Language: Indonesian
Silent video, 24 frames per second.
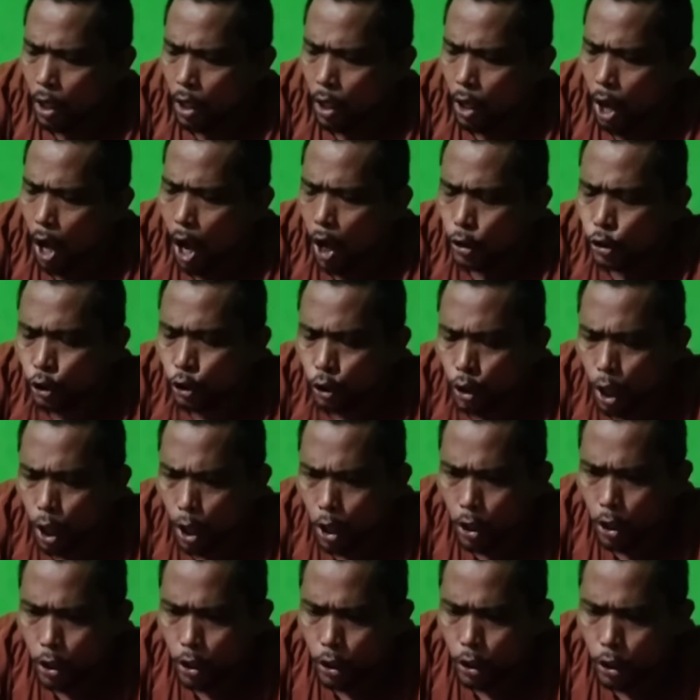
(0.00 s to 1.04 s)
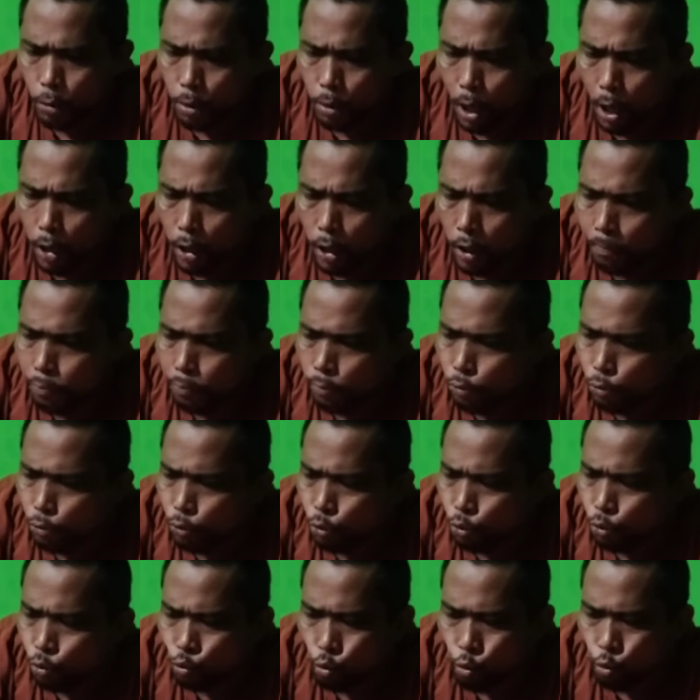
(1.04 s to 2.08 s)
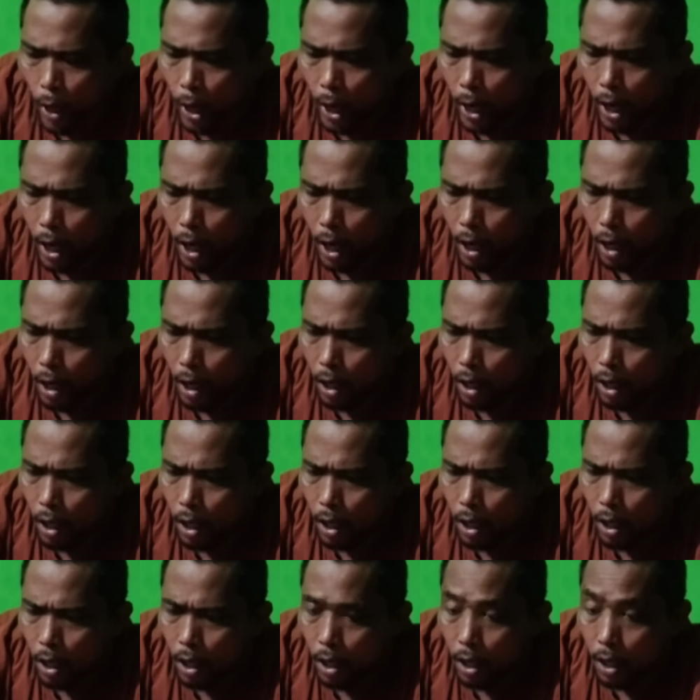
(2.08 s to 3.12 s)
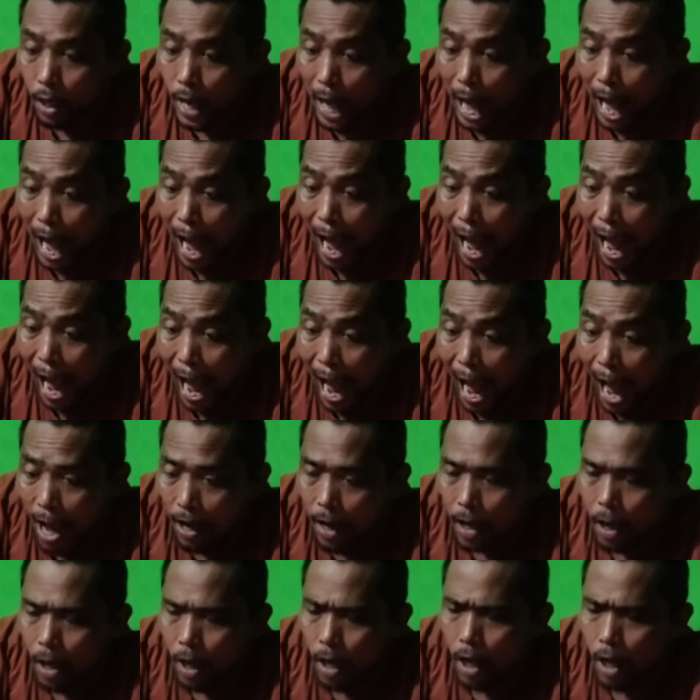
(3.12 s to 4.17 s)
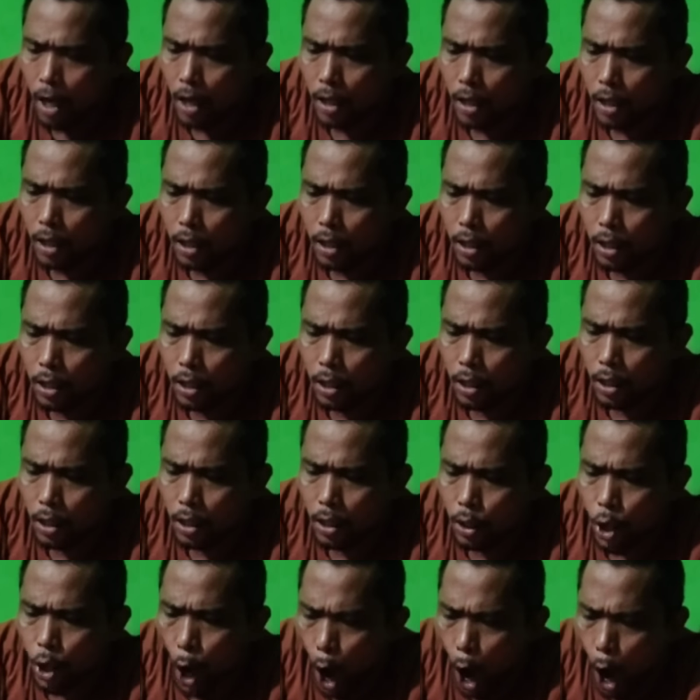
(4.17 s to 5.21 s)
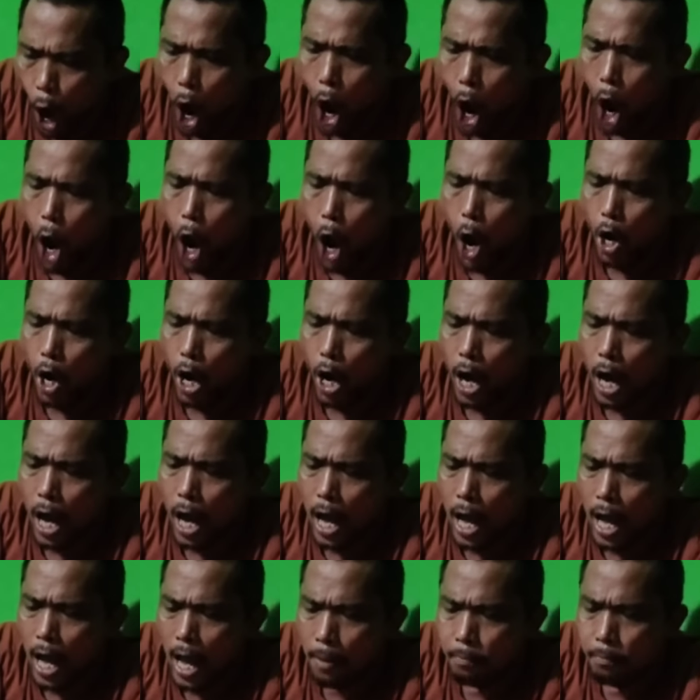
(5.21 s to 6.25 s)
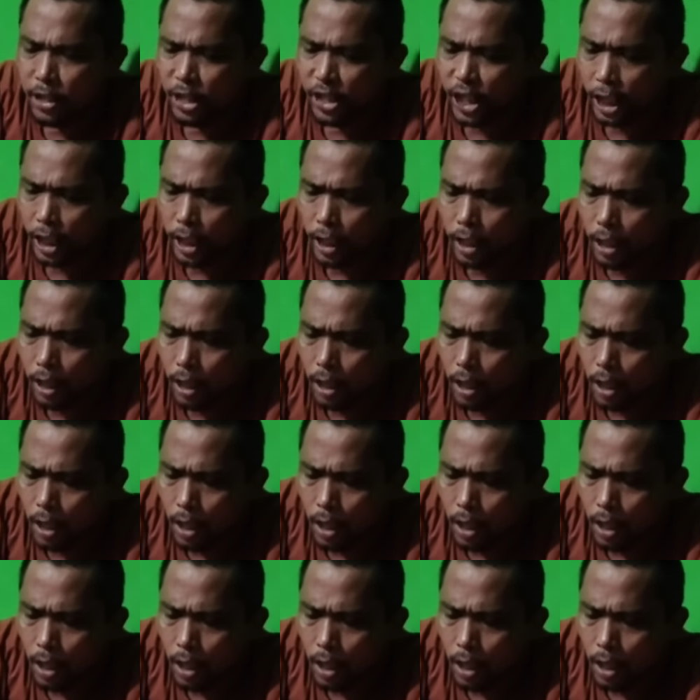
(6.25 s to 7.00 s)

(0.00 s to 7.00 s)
Ngasih kali lima aja pun suwe. Ah. Hai. No. Ah berisik.